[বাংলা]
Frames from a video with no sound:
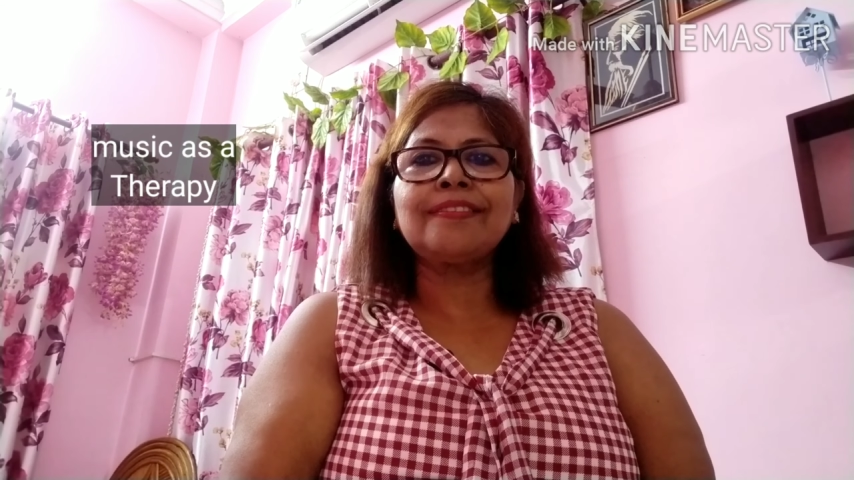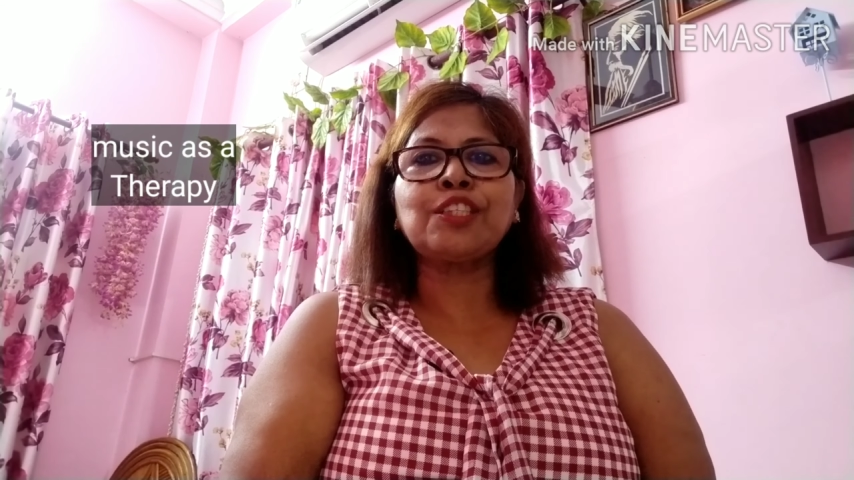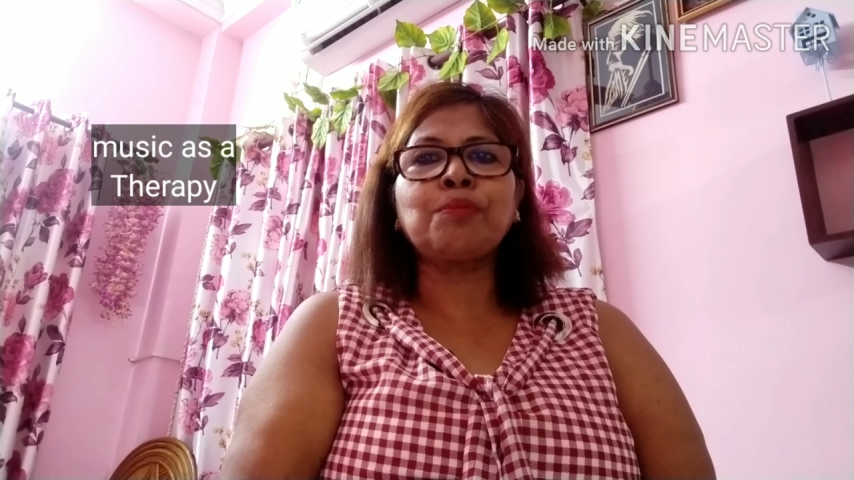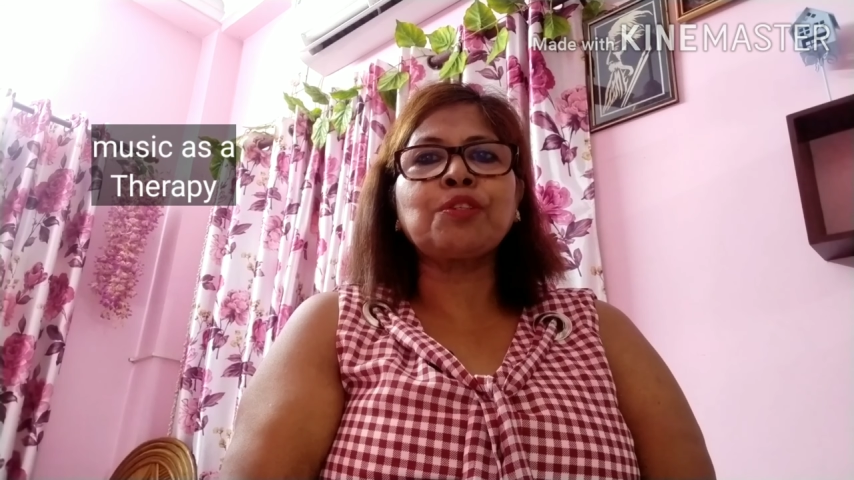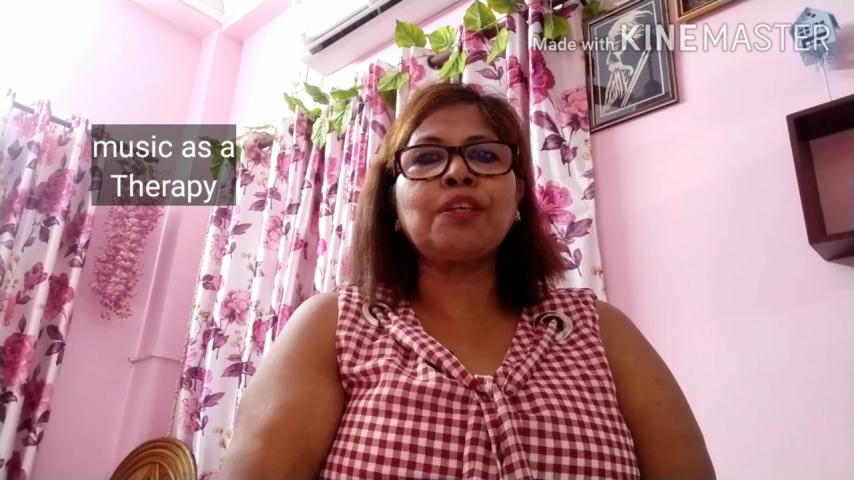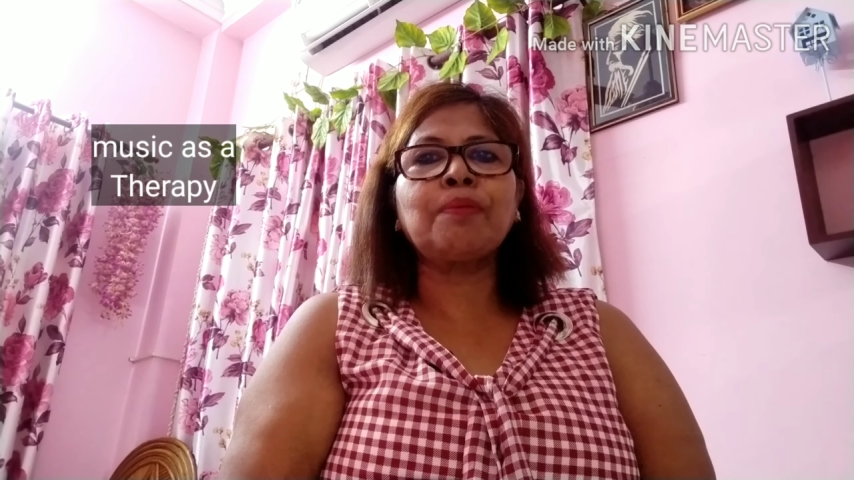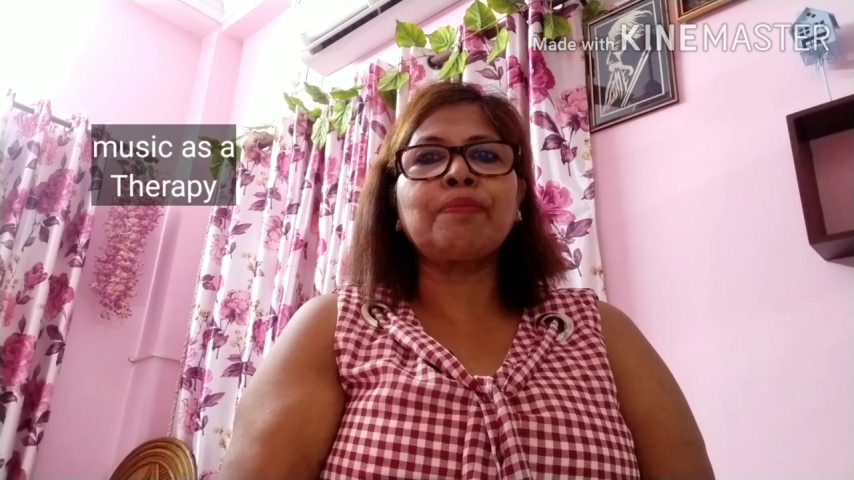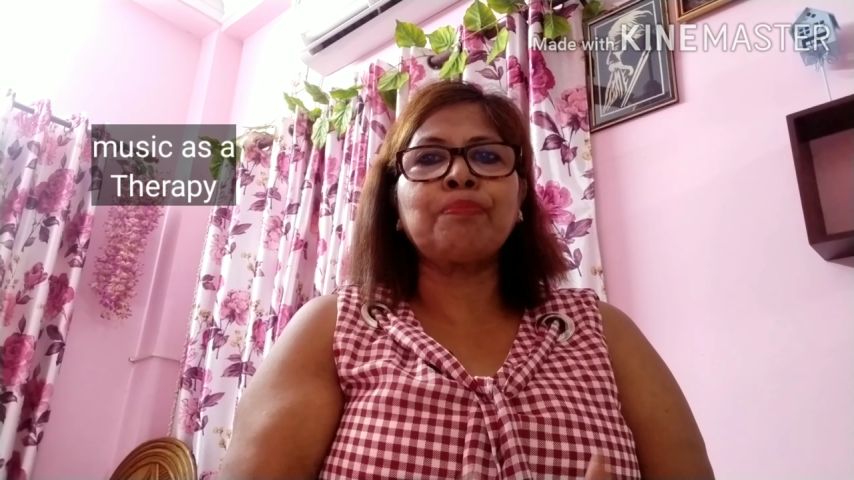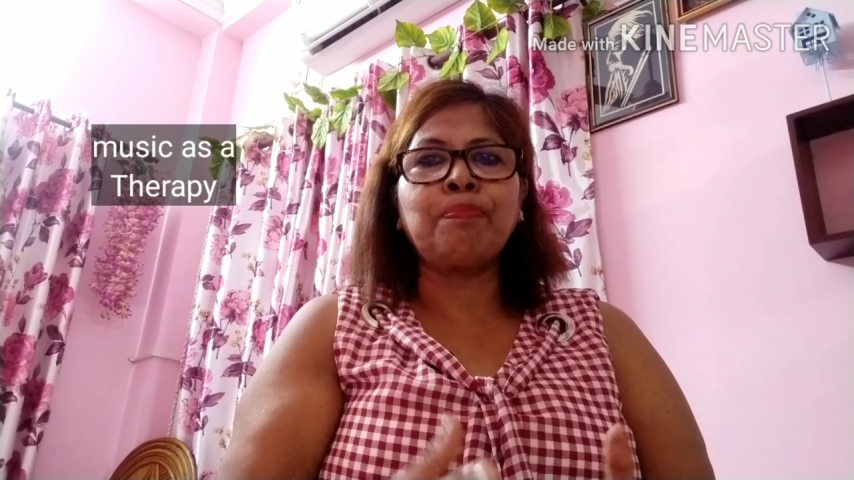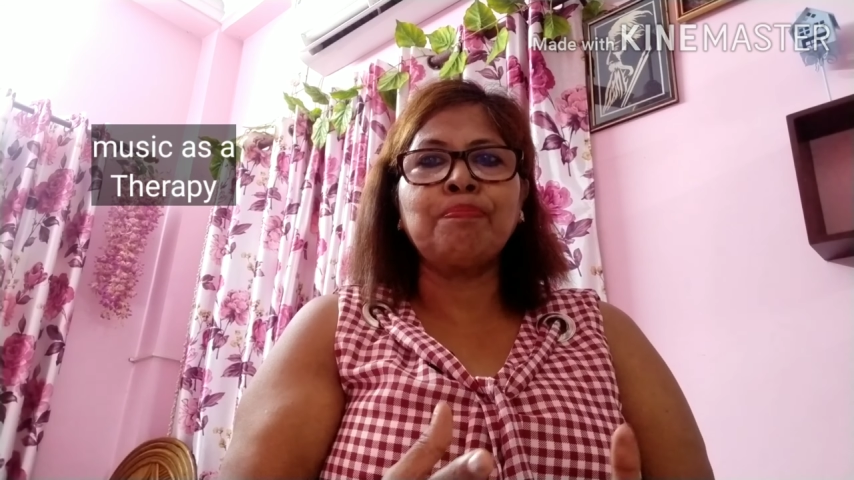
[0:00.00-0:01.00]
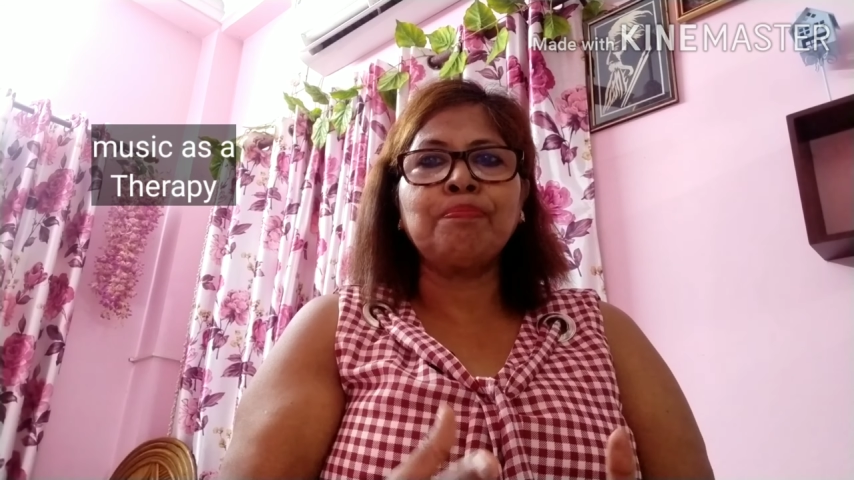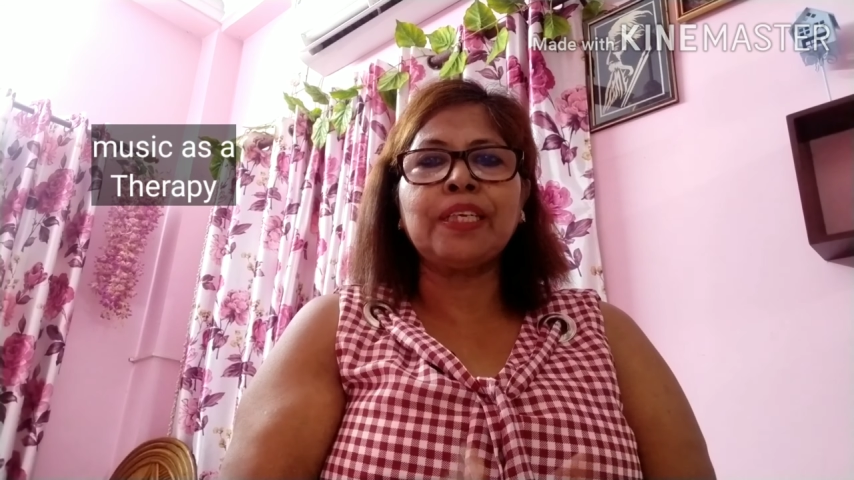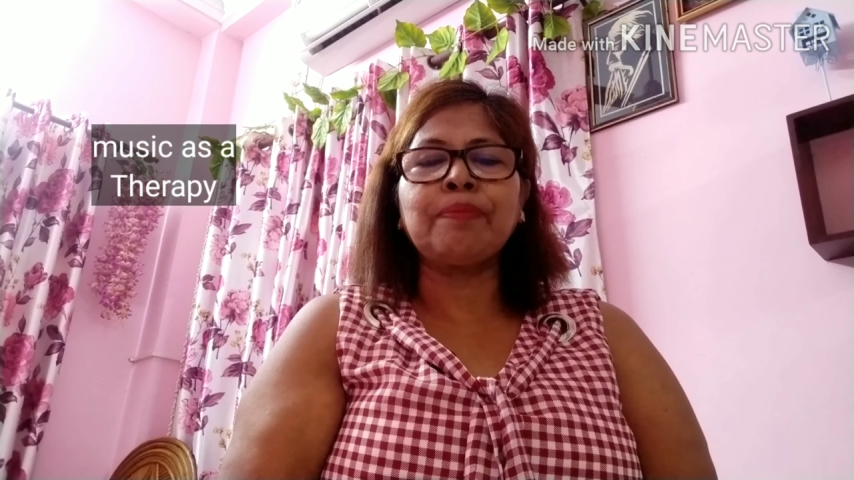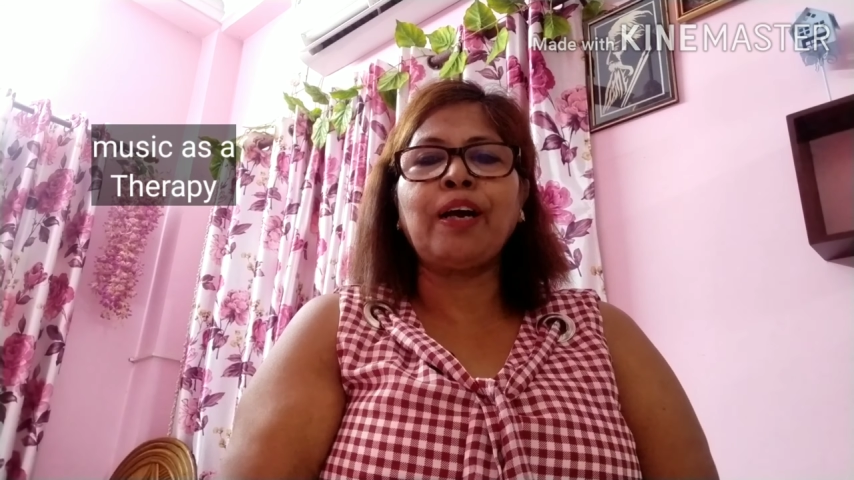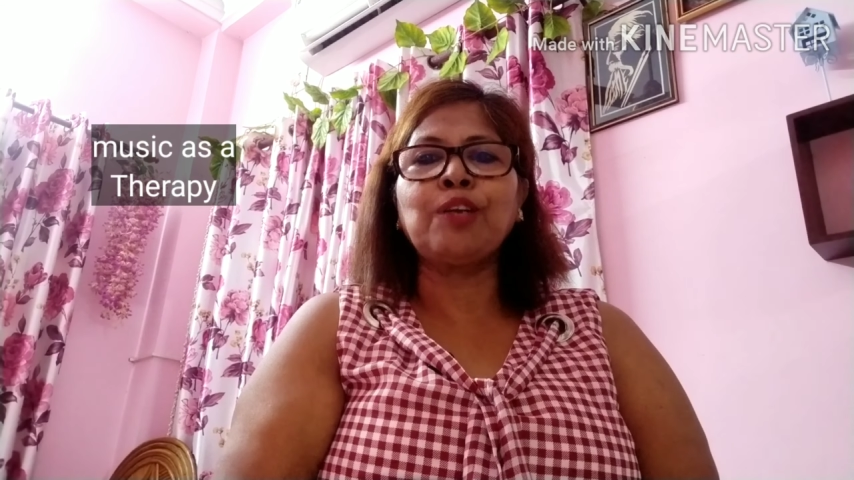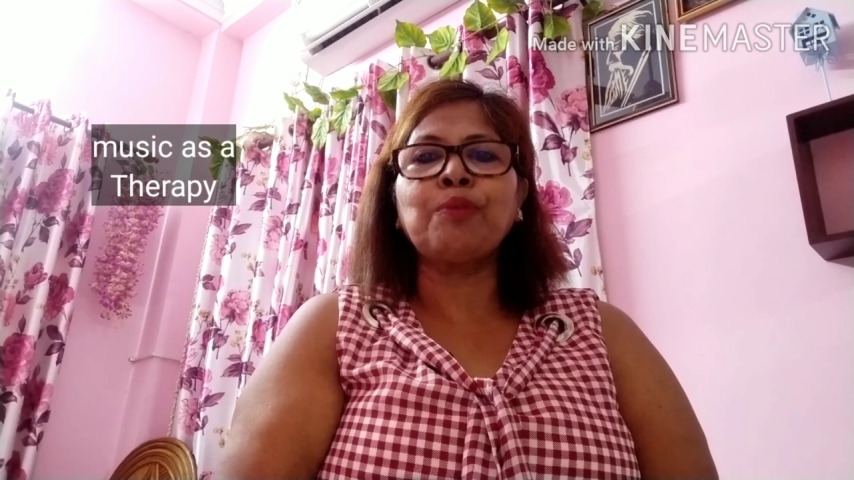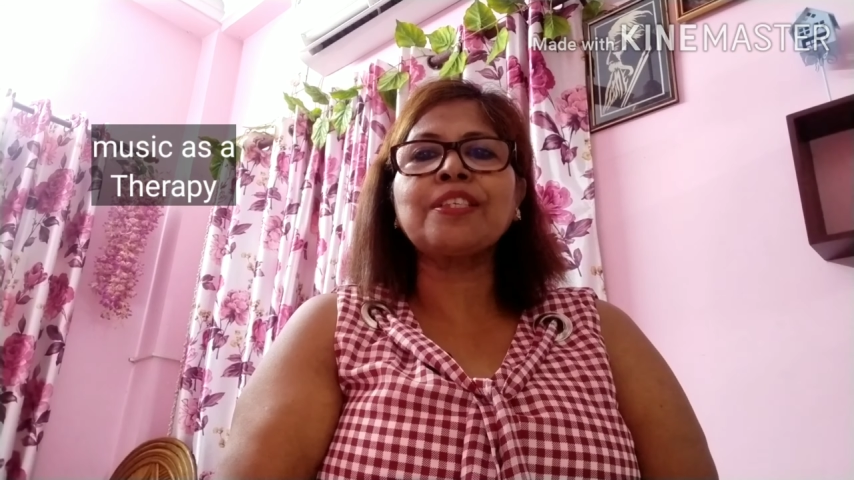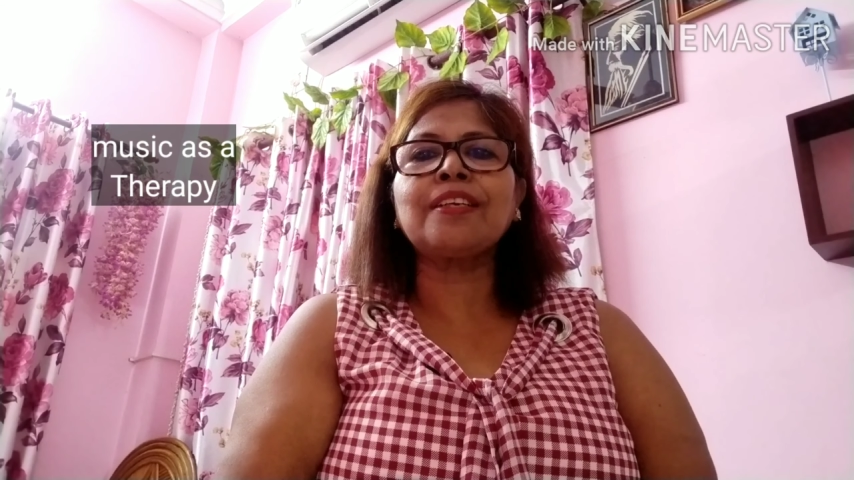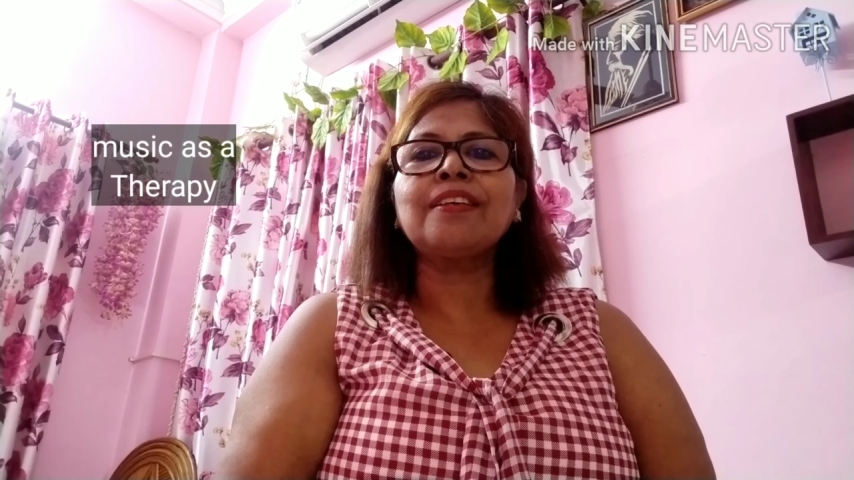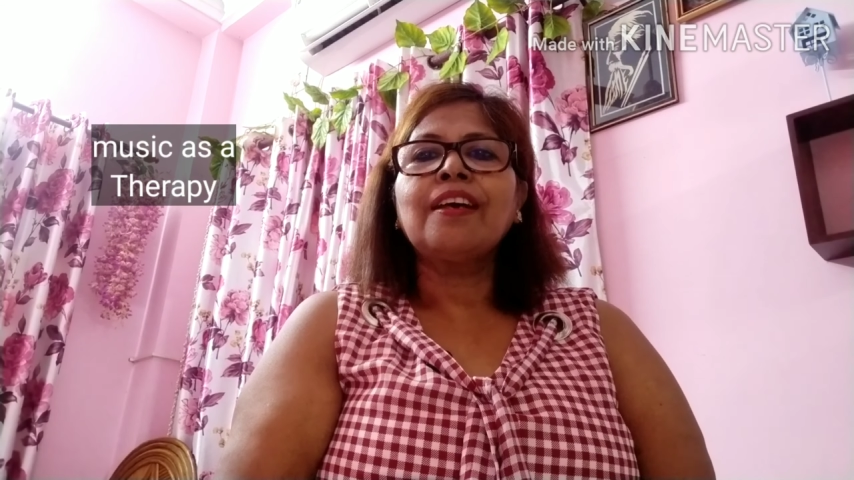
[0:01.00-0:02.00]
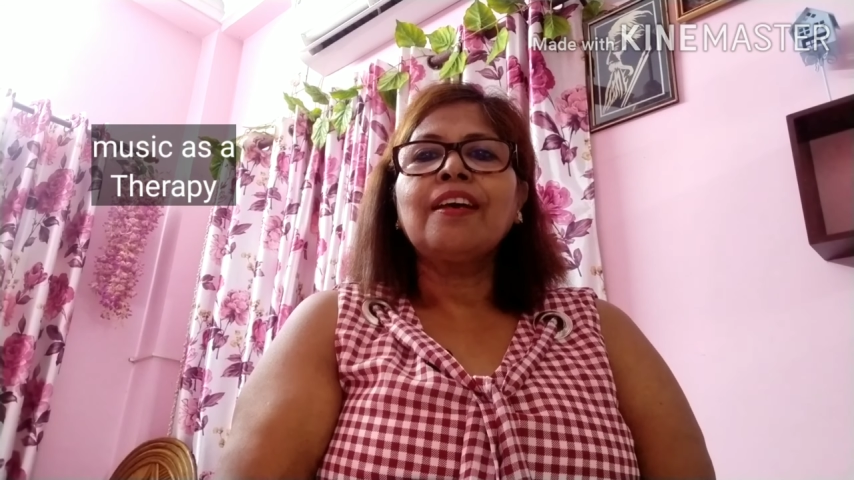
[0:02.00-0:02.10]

যে সমস্ত আমার মানে ভালোবাসার